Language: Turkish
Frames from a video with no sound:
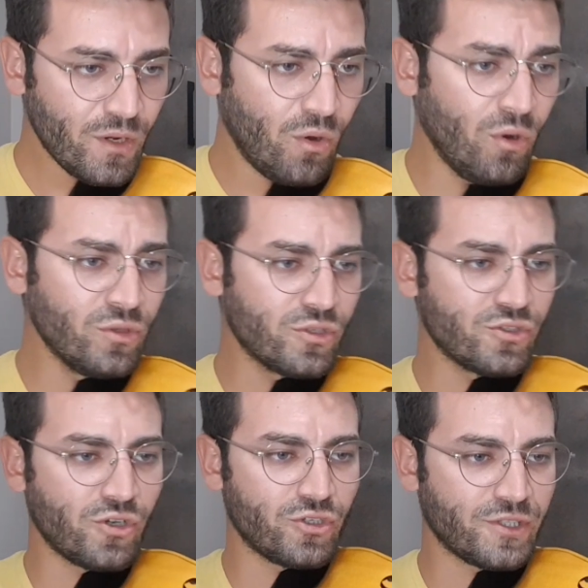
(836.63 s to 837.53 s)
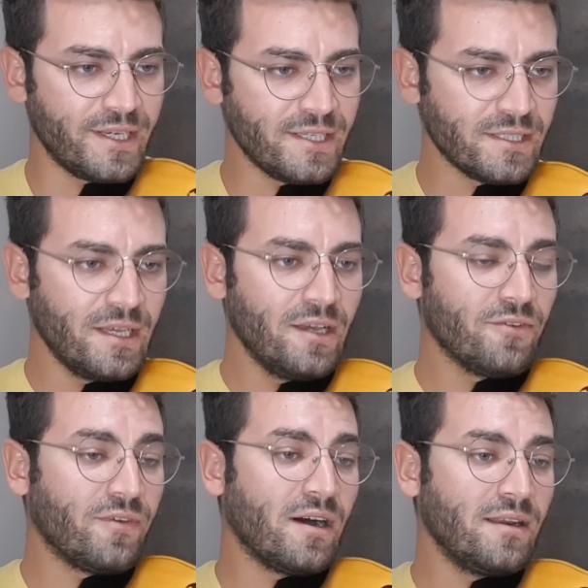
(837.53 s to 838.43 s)
19. ölçüdeyiz.
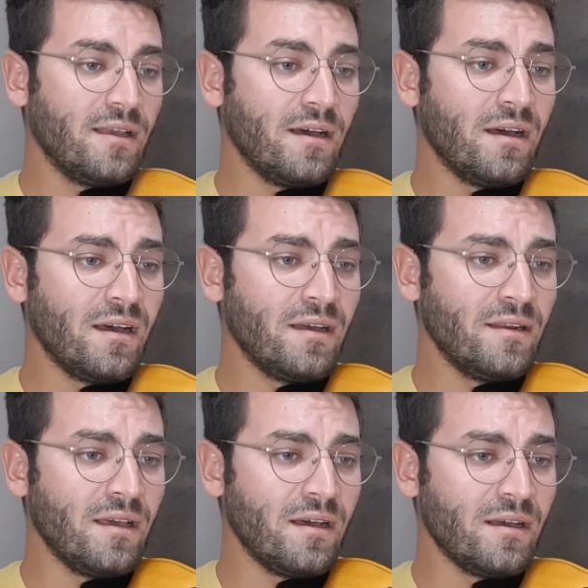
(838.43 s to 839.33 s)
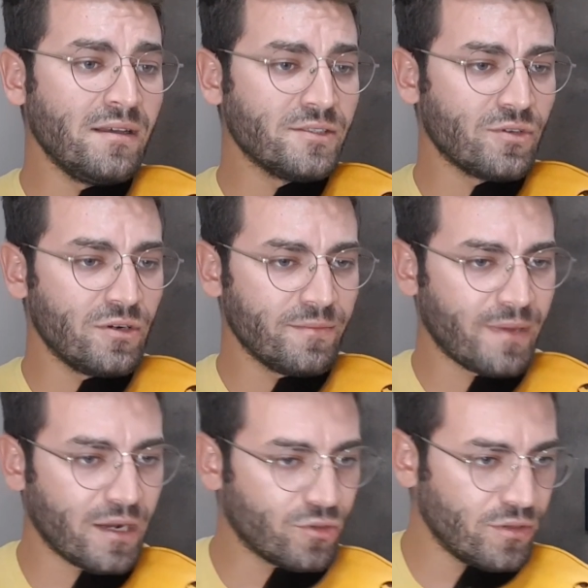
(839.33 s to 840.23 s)
Fa la la sol.
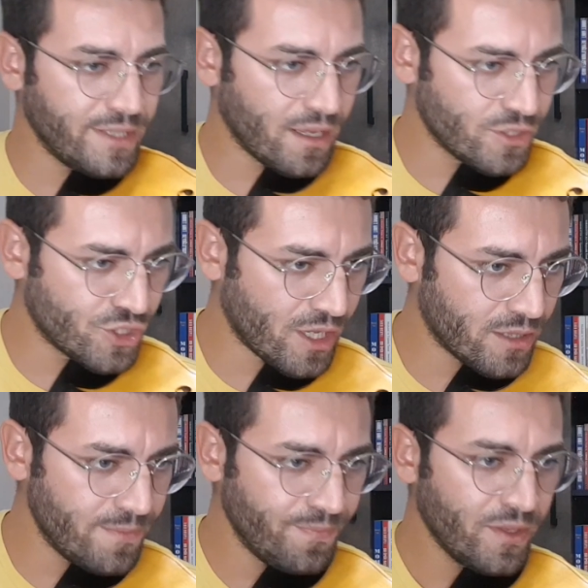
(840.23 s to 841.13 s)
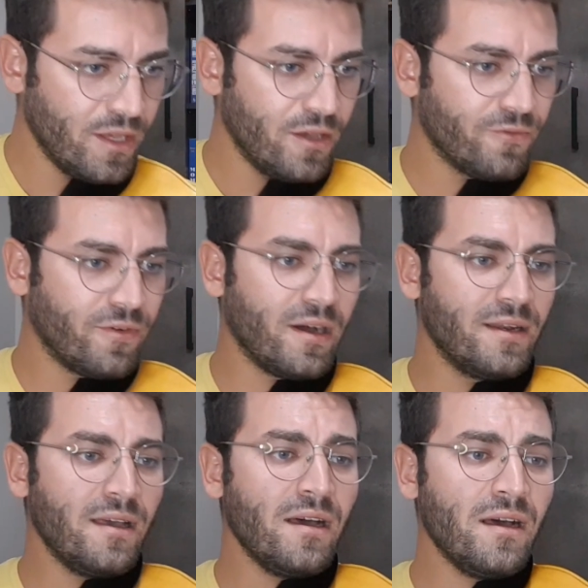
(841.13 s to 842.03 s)
Pardon yanlış çaldım. Fa
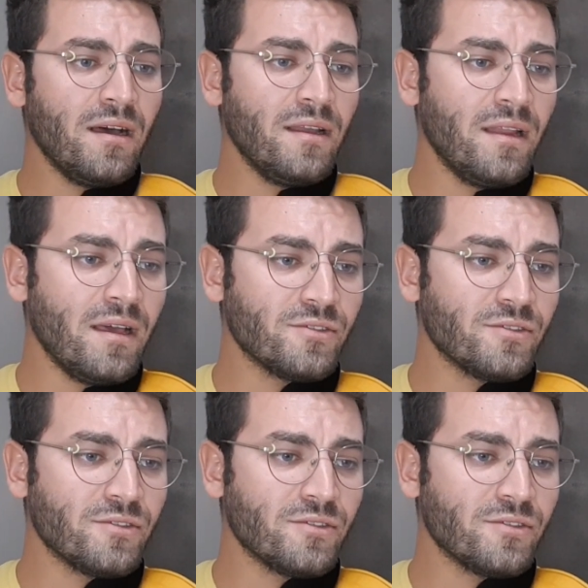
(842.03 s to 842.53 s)
la la